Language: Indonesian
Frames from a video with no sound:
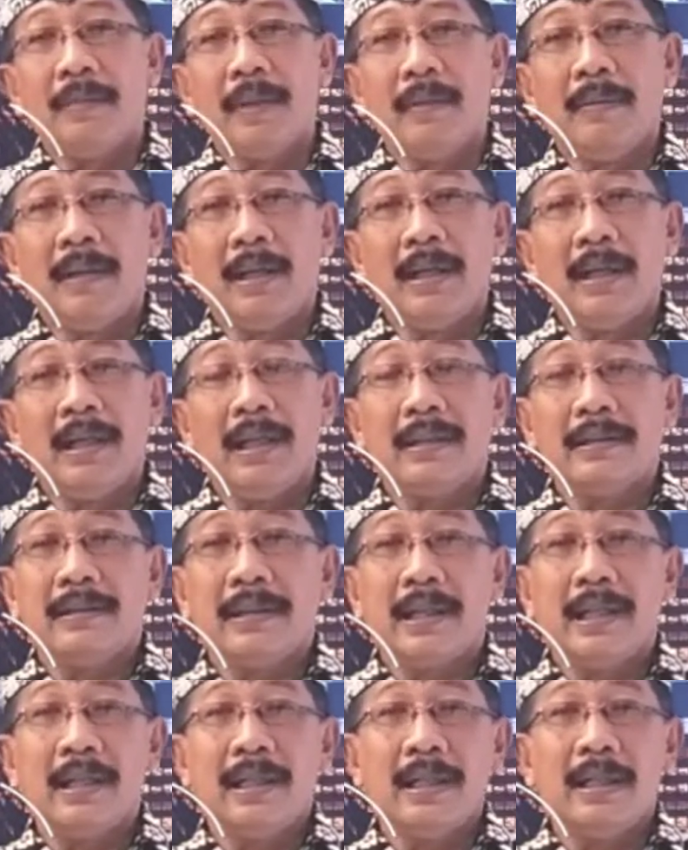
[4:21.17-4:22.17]
bahwa
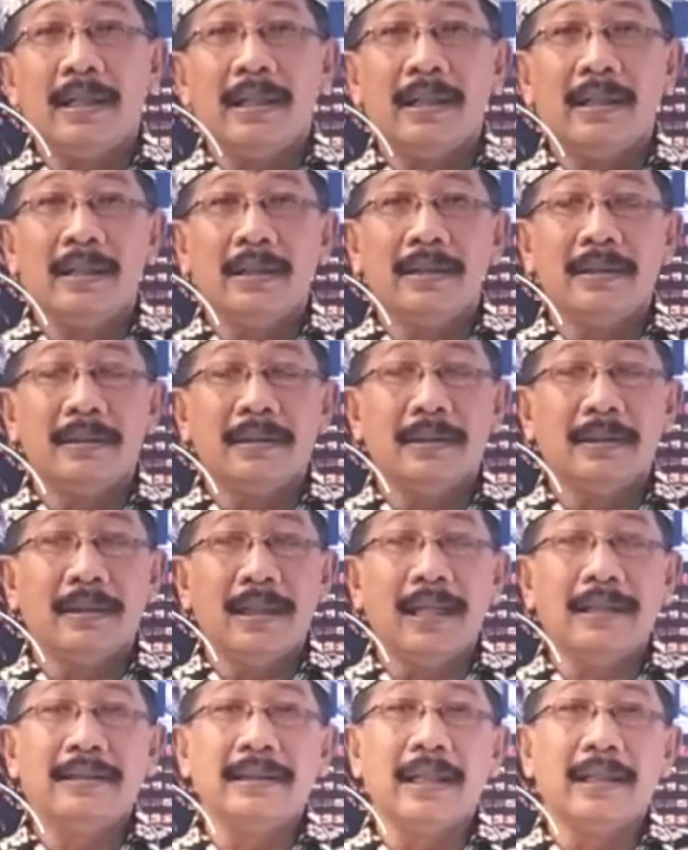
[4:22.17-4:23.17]
acara
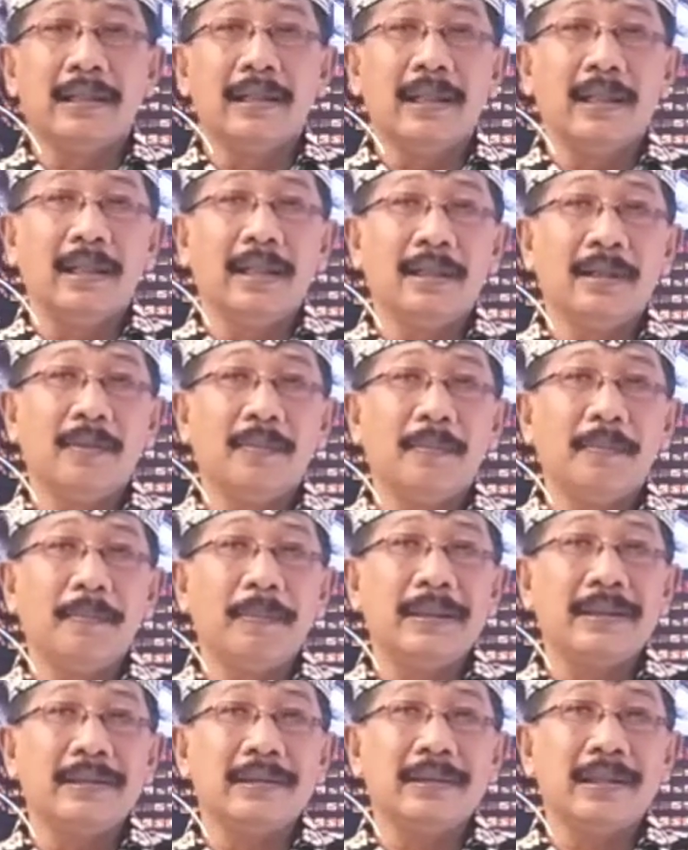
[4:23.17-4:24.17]
hajatan atau
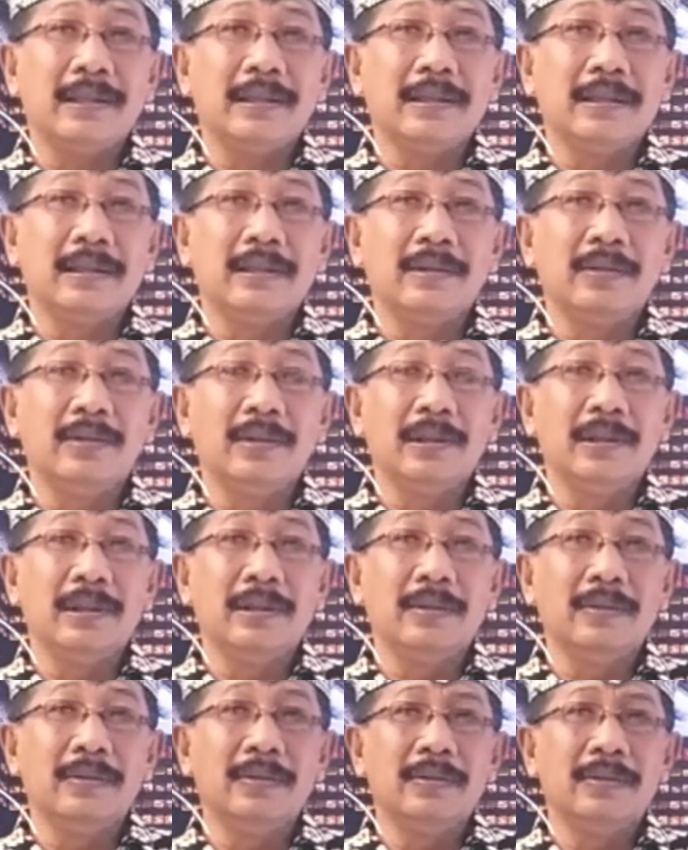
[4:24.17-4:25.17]
pesta di gedung
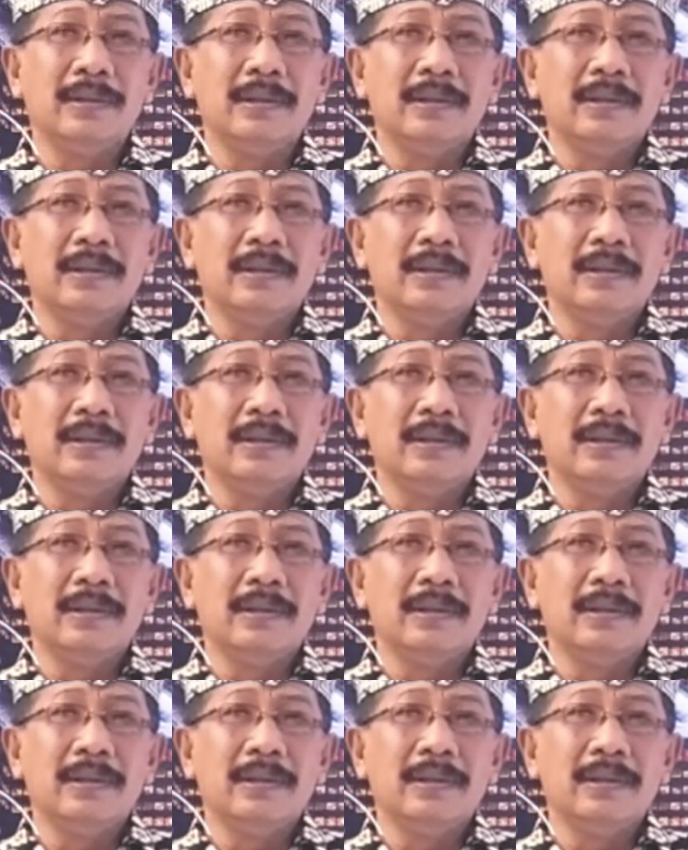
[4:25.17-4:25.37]
itu